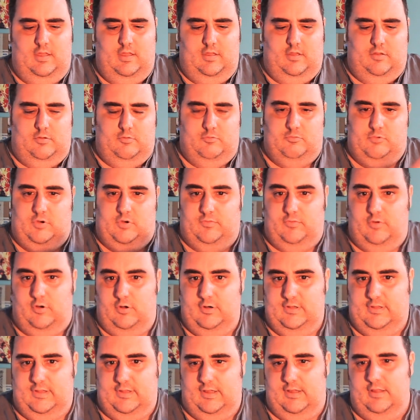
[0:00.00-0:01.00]
una
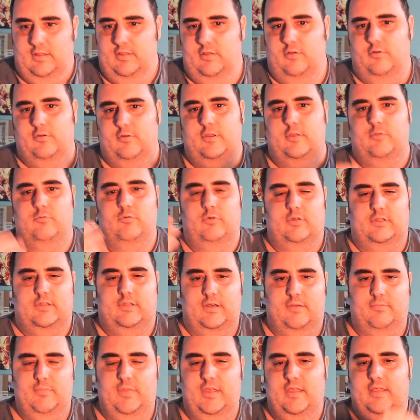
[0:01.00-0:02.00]
volta ogni due o
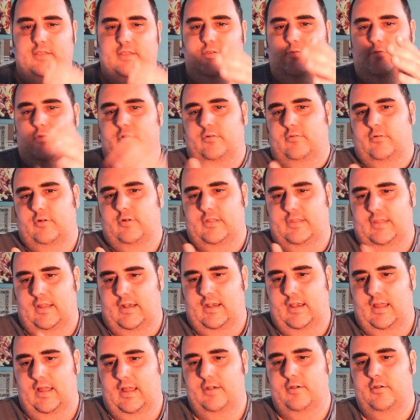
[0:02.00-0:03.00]
tre mesi, una volta
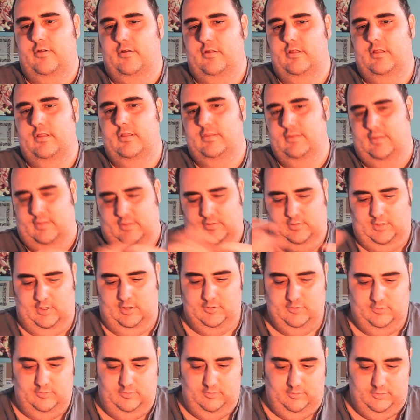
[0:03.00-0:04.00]
all'anno,
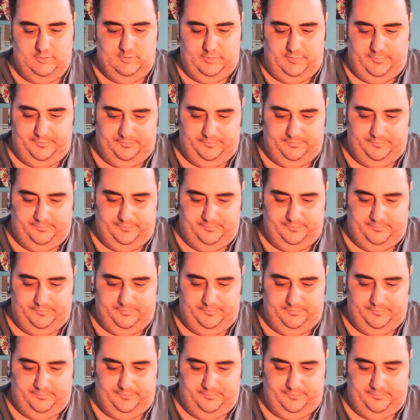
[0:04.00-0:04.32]
adesso non lo so.